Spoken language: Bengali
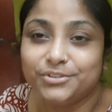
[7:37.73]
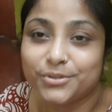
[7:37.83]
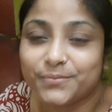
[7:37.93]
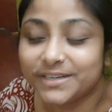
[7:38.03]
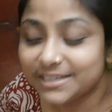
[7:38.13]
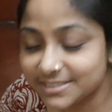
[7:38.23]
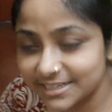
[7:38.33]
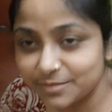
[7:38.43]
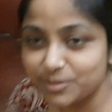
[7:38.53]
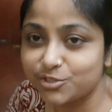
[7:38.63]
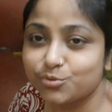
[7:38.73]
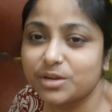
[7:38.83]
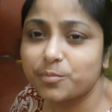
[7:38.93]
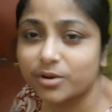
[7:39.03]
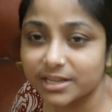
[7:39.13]
সো ফ্রেন্ডস এই
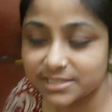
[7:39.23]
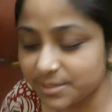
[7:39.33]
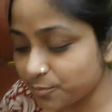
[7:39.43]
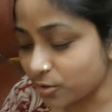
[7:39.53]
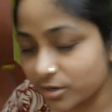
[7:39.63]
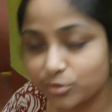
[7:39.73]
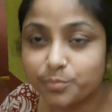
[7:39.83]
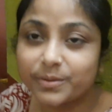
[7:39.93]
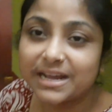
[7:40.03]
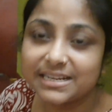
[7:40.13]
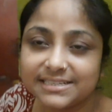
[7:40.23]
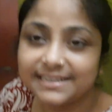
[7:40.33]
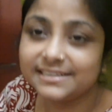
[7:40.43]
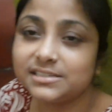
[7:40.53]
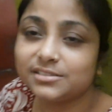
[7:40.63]
মিষ্টুকে পড়াচ্ছি পড়ানো প্রায়
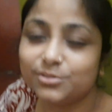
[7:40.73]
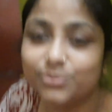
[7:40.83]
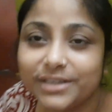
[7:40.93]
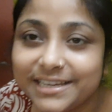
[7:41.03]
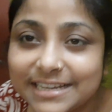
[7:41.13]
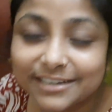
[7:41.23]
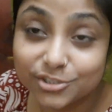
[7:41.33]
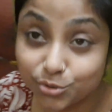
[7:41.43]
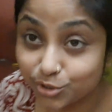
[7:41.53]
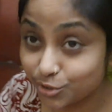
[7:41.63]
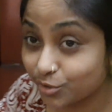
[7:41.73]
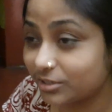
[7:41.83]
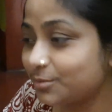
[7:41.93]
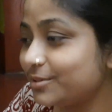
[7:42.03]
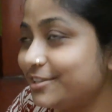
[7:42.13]
শেষ তো এই আর কি জোরে জোরে
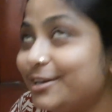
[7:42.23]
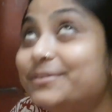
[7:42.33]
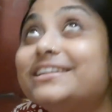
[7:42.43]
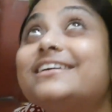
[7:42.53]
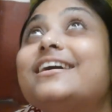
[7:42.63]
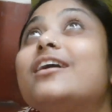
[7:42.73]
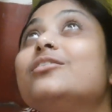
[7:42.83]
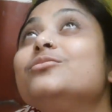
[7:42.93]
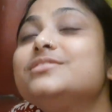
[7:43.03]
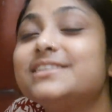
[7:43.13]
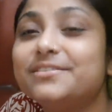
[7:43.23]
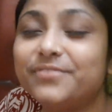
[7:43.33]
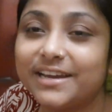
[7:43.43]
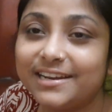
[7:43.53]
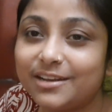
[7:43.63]
কথা বলতে হবে তার কারণ হচ্ছে এই
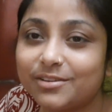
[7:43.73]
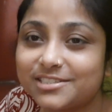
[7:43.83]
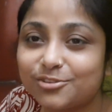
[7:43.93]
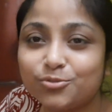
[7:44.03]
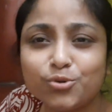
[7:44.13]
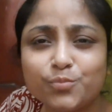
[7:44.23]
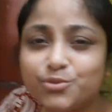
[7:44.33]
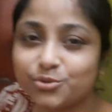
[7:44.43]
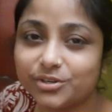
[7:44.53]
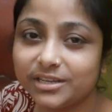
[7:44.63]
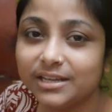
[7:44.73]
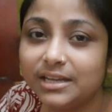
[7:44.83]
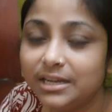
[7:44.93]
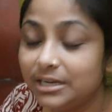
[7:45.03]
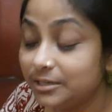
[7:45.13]
ফ্যানের আওয়াজটা খুব জোরে
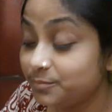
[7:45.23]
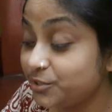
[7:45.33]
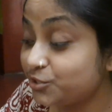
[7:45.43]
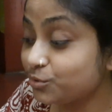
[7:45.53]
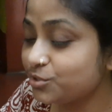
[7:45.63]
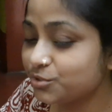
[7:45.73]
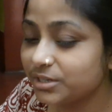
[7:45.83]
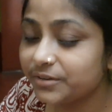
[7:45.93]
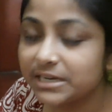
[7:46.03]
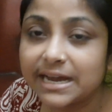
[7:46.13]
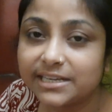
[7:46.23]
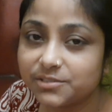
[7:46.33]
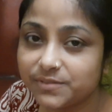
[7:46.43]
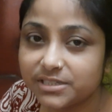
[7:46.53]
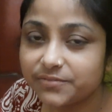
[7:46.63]
ভীষণ জোরে এটা হাই
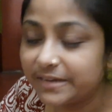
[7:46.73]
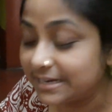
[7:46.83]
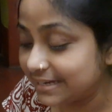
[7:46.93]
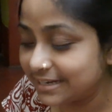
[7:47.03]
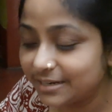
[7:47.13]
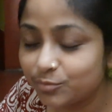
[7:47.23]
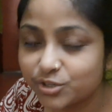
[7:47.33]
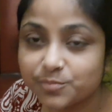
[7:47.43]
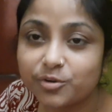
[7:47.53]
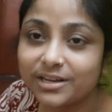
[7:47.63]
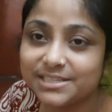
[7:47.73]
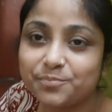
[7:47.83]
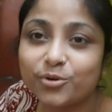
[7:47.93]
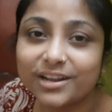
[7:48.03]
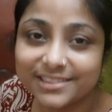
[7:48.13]
স্পিডে ফ্যান এখানে বসে পড়াচ্ছি
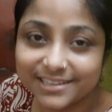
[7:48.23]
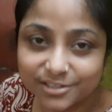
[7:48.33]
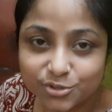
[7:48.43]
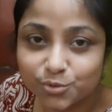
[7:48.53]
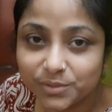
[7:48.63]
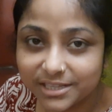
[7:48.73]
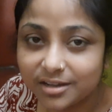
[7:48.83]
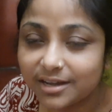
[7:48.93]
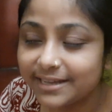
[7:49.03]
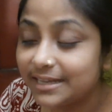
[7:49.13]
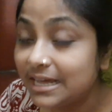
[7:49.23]
পড়াতে একটু সুবিধে হয়